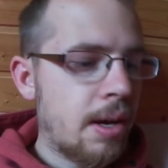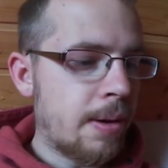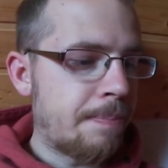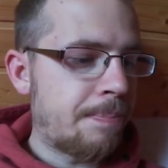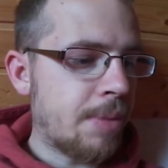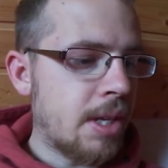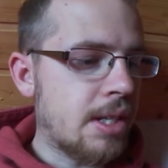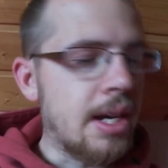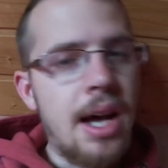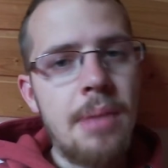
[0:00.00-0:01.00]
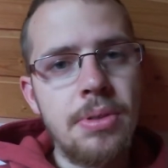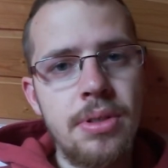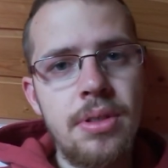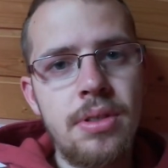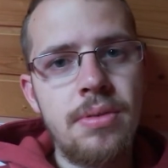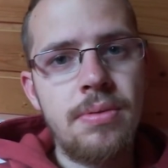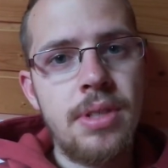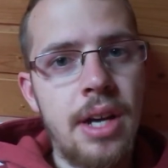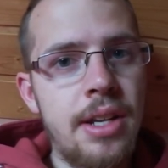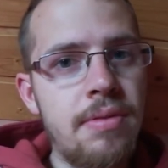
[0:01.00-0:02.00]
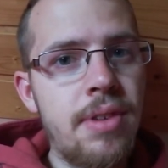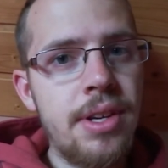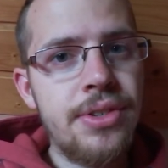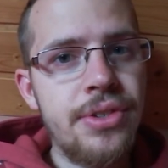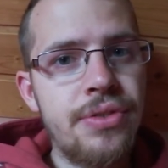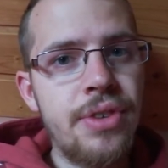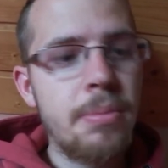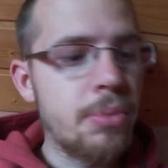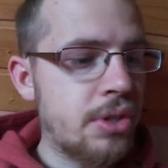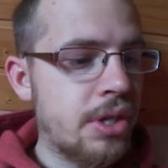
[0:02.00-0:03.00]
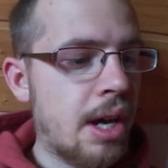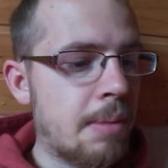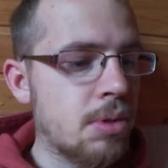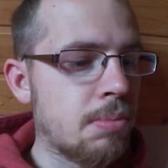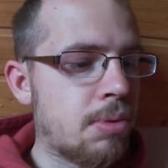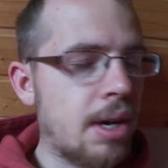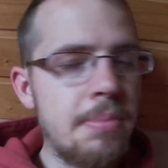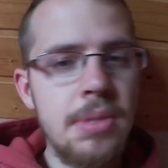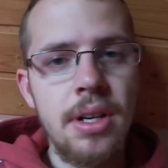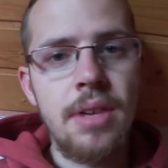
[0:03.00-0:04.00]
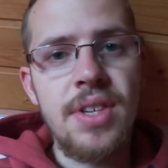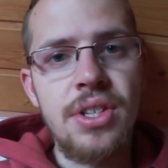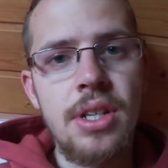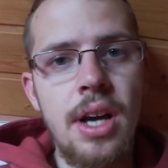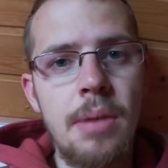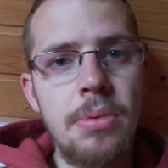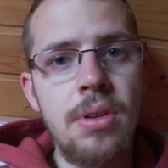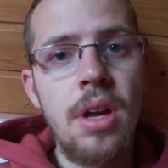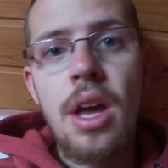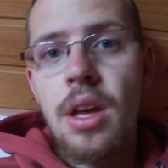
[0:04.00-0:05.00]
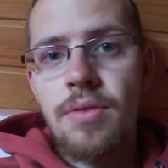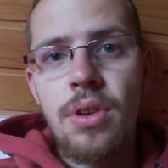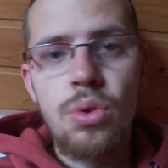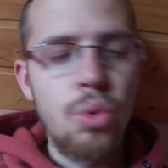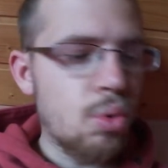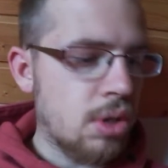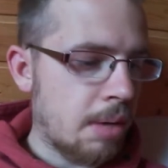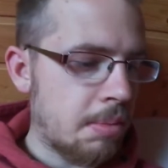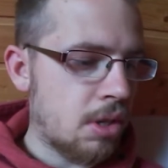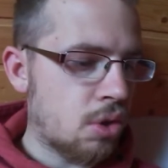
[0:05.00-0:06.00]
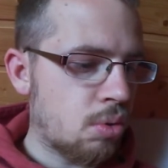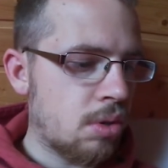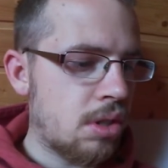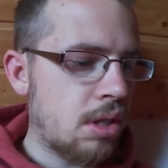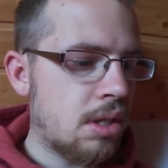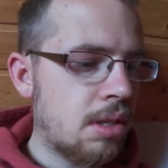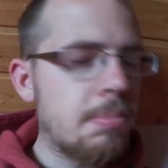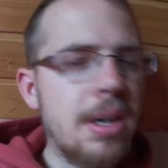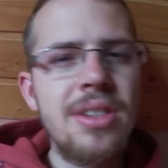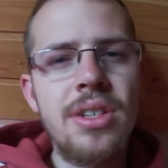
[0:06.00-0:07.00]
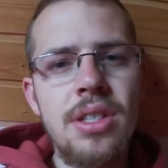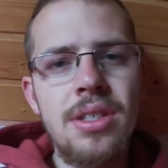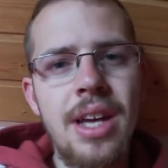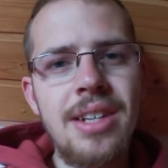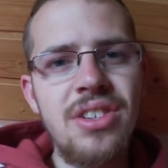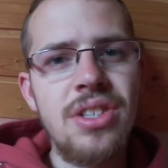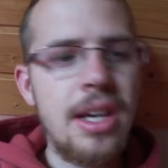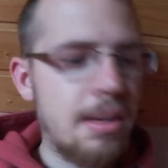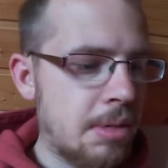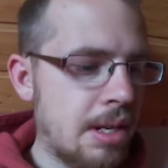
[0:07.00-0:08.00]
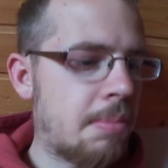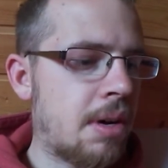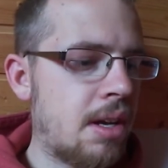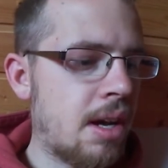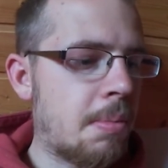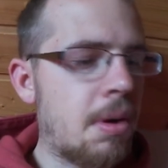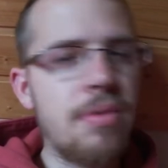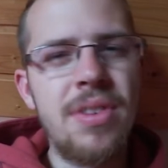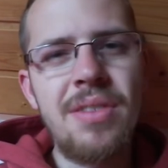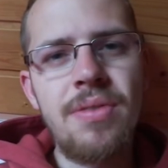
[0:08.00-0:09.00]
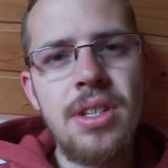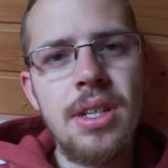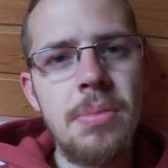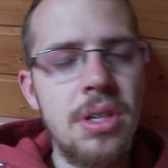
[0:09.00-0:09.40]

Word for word: Ähm, ich habe kein Netflix, deswegen muss ich ja Amazon Prime sagen, was ich habe. Viele Dokus habe ich da schon gesehen, sind ein paar interessante Sachen mit dabei, aber auf Netflix habe